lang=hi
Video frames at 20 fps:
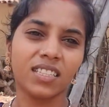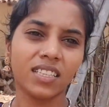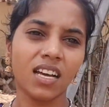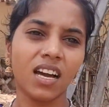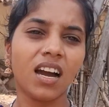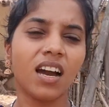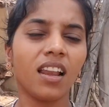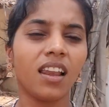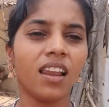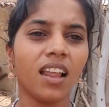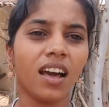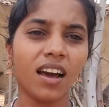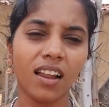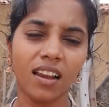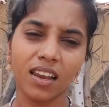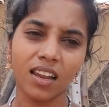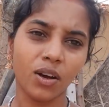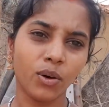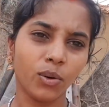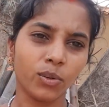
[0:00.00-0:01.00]
इतना हल्ला
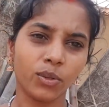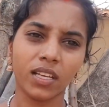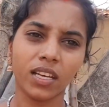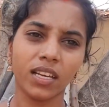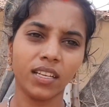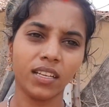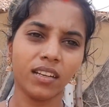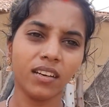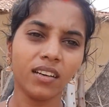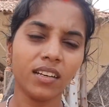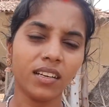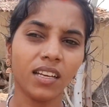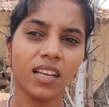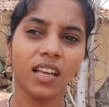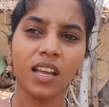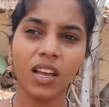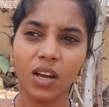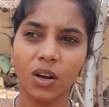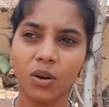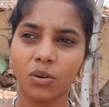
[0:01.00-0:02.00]
हल्ला होता है ना
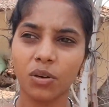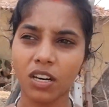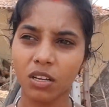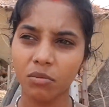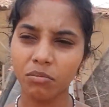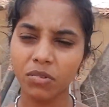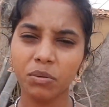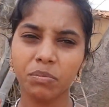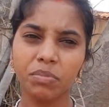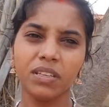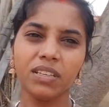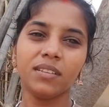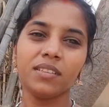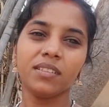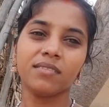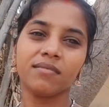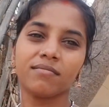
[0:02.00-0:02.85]
और घर में भी